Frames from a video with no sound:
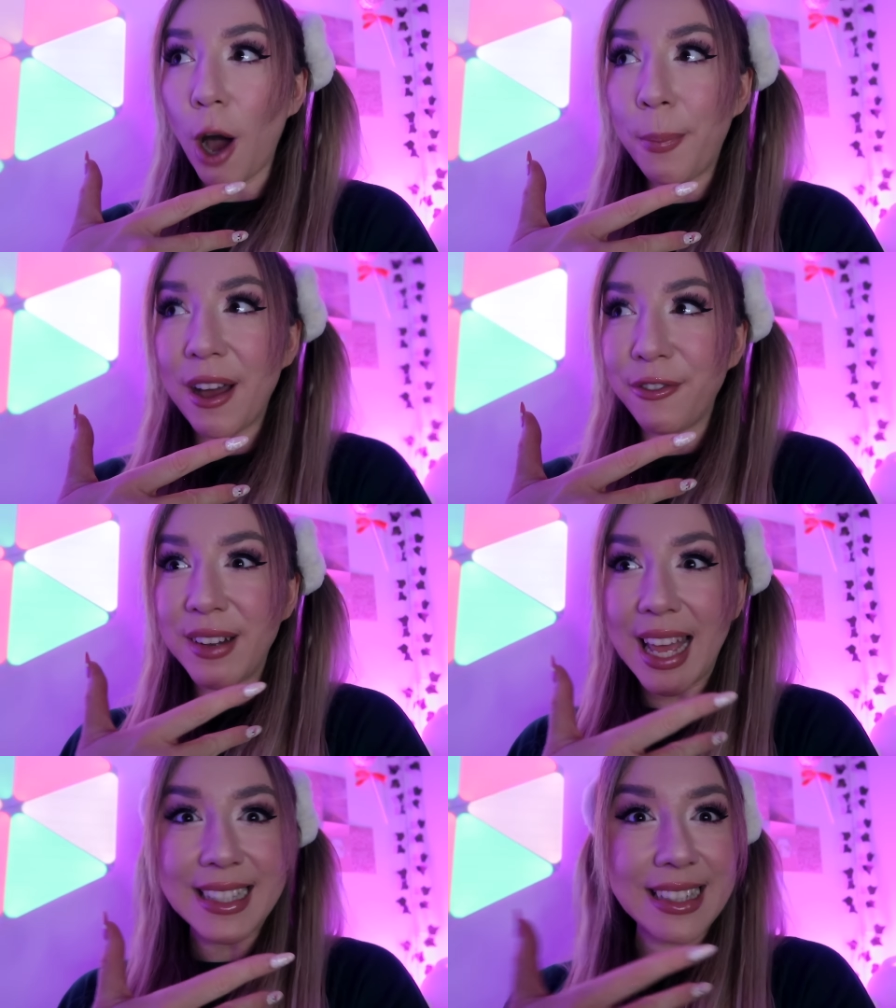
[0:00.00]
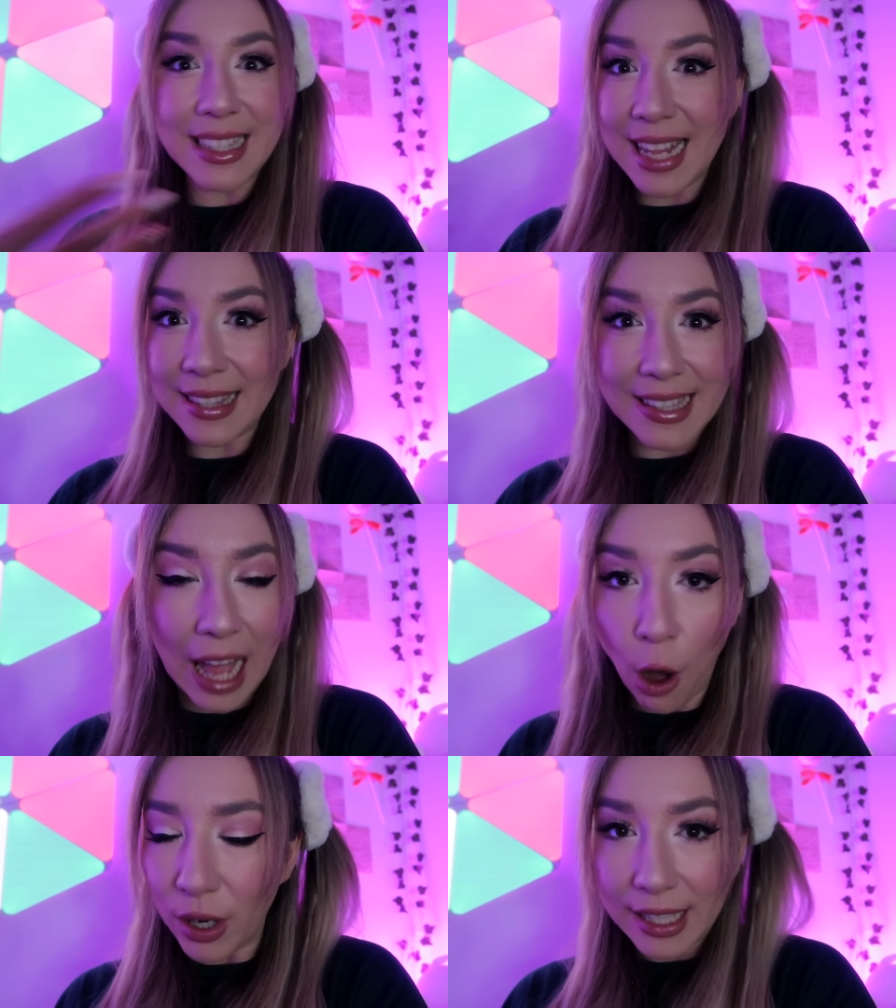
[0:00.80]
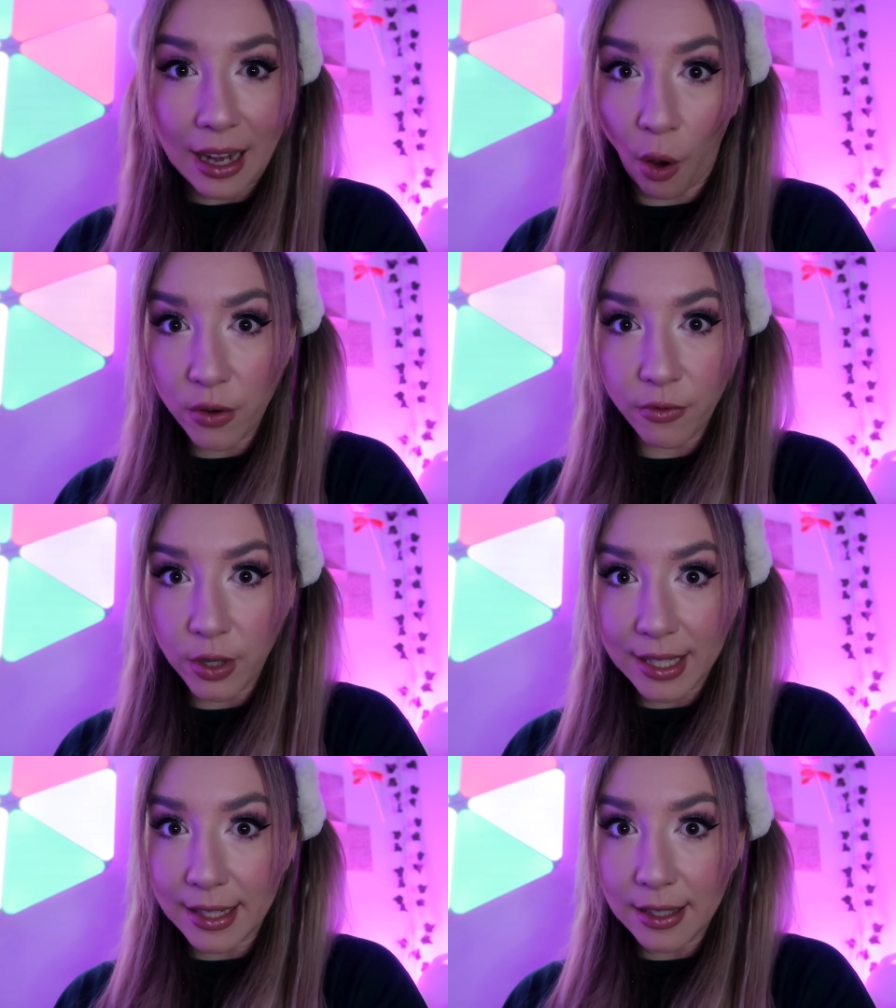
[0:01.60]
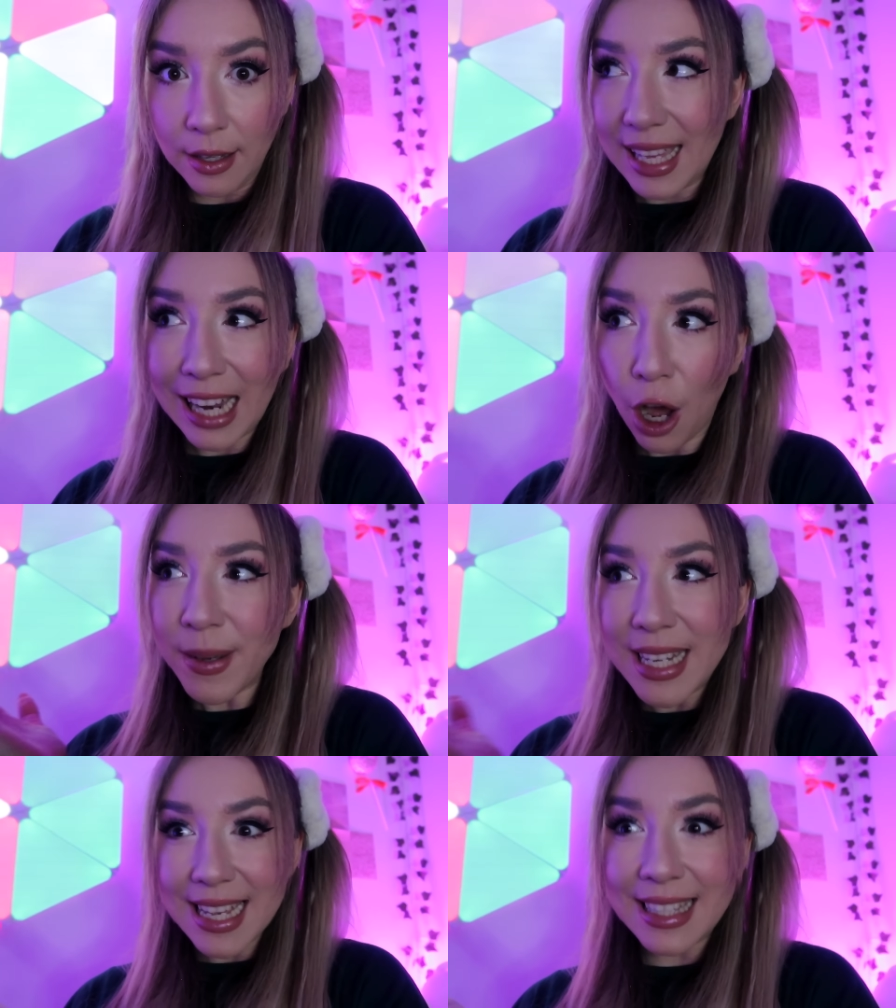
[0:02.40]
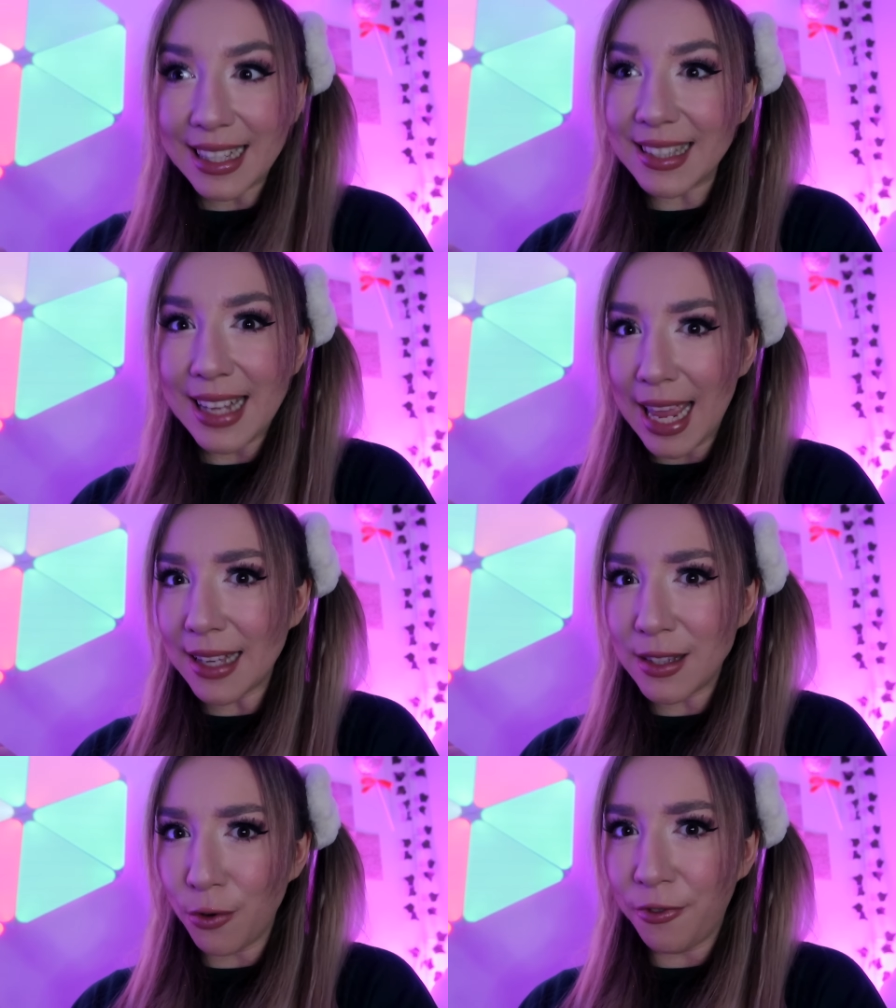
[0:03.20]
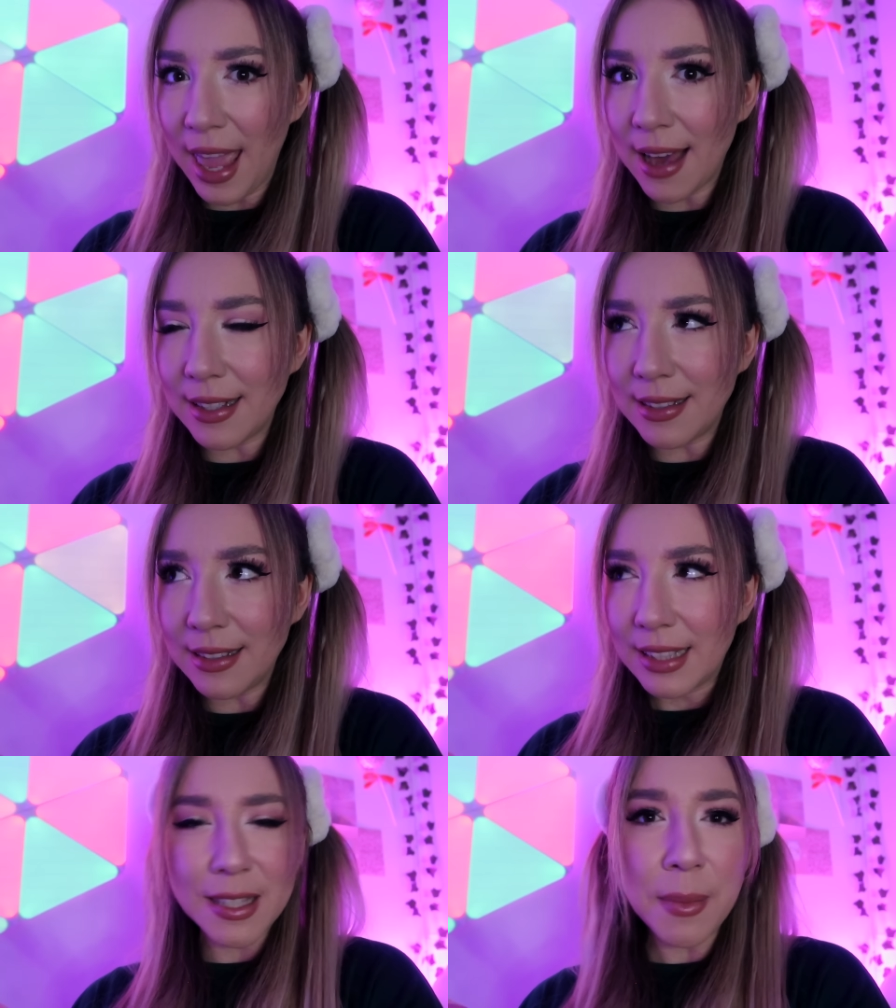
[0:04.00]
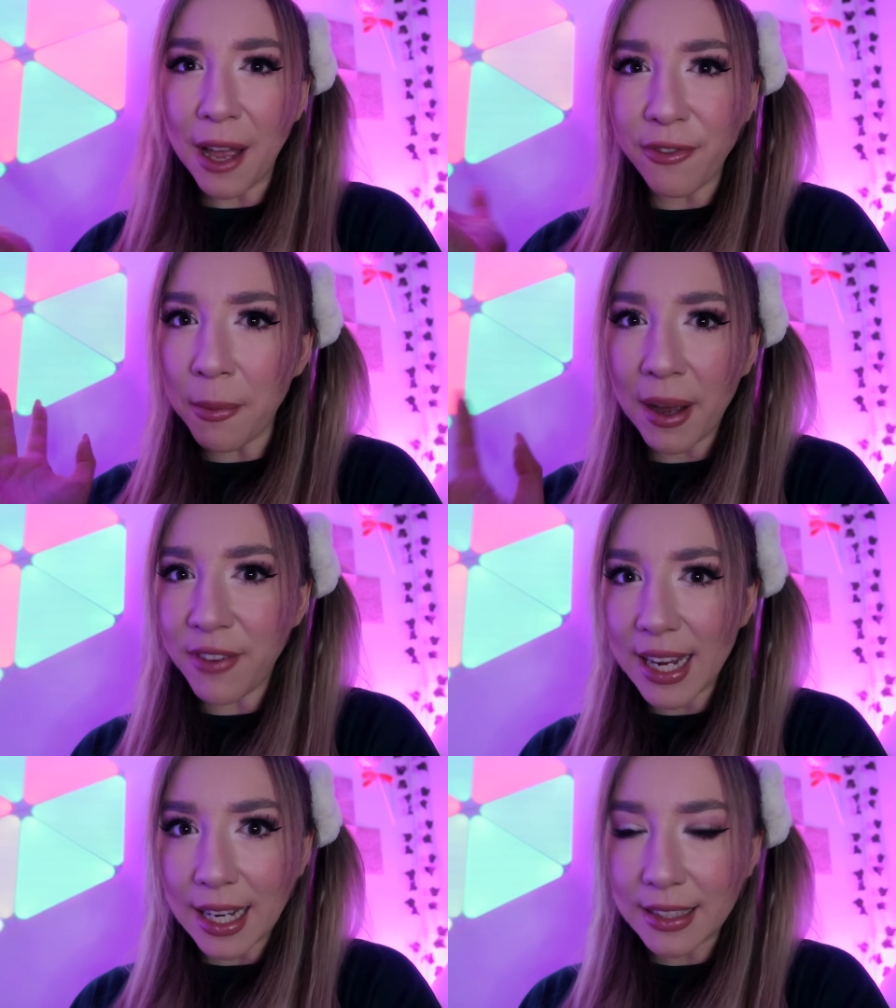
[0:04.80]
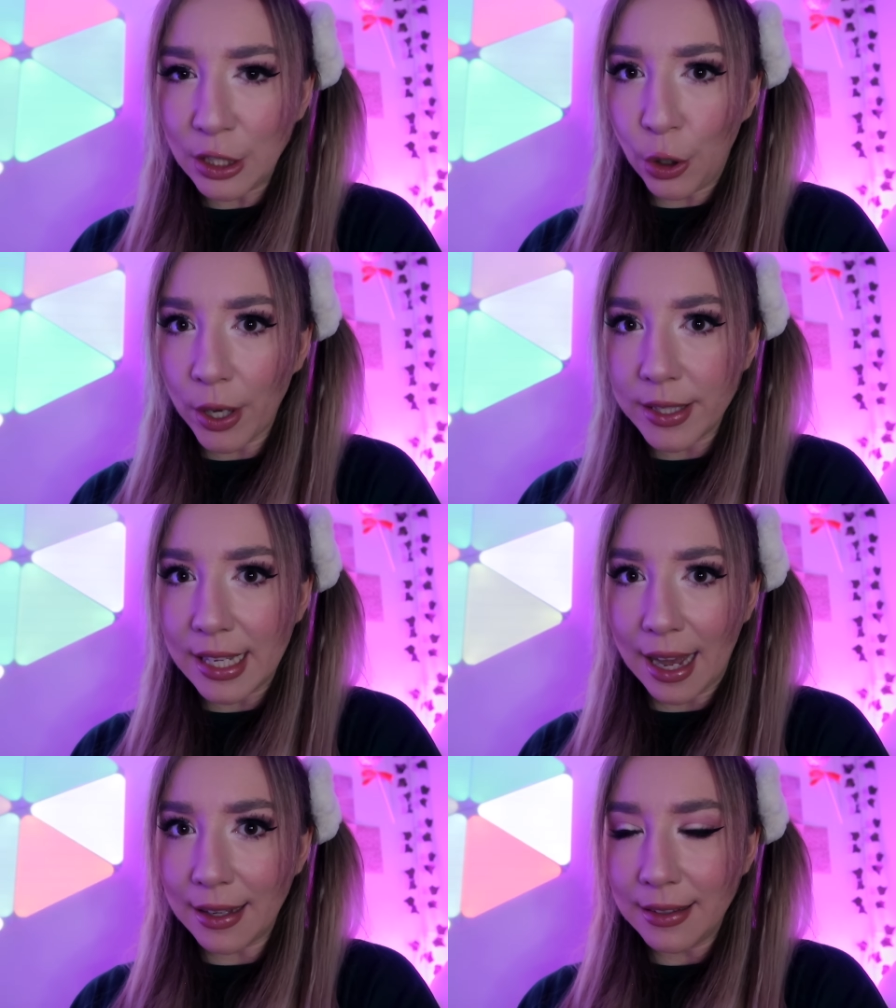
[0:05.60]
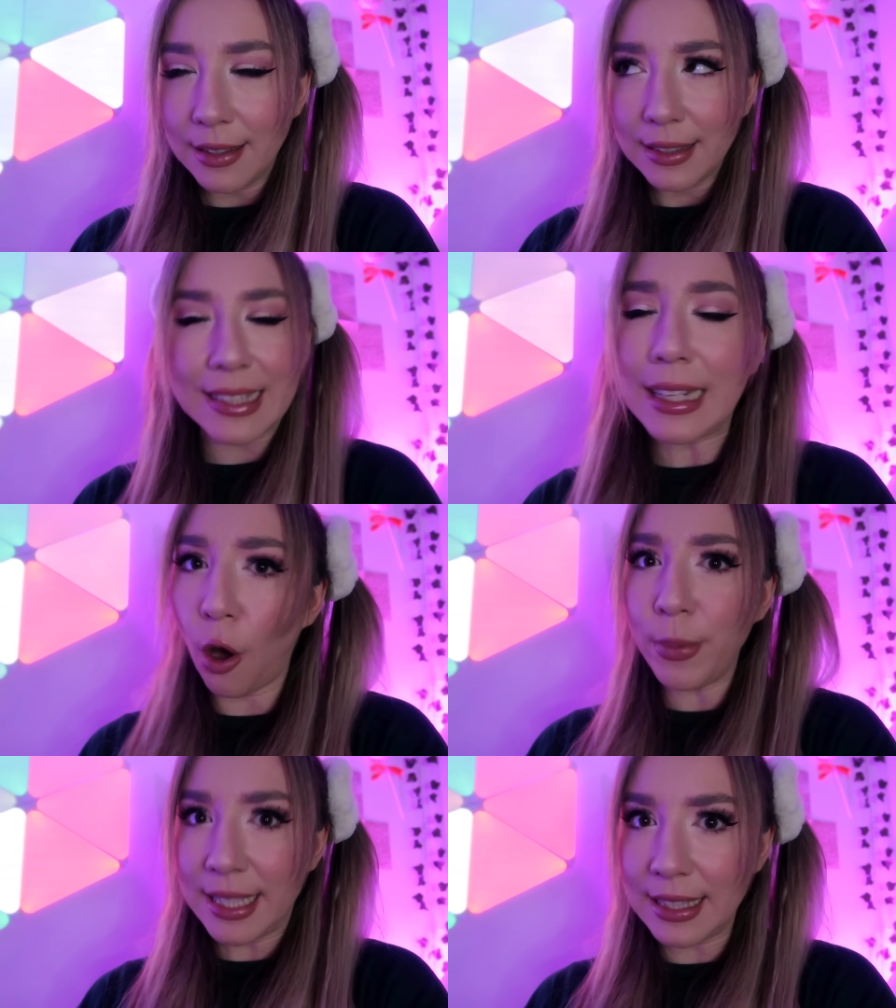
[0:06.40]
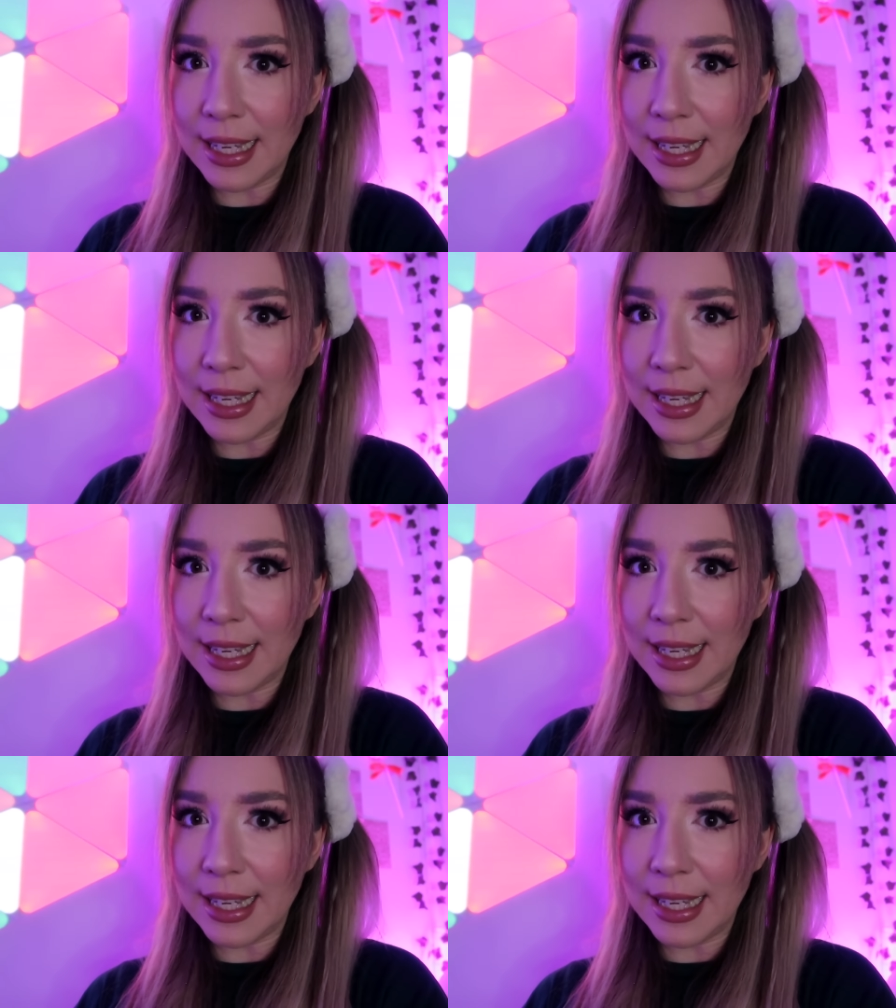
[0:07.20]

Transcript: ob er vielleicht den nächsten auch klauen würde. Ich glaube nicht, dass er so wäre, dass er mir einfach mein Weihnachten gönnt, ja? Das glaube ich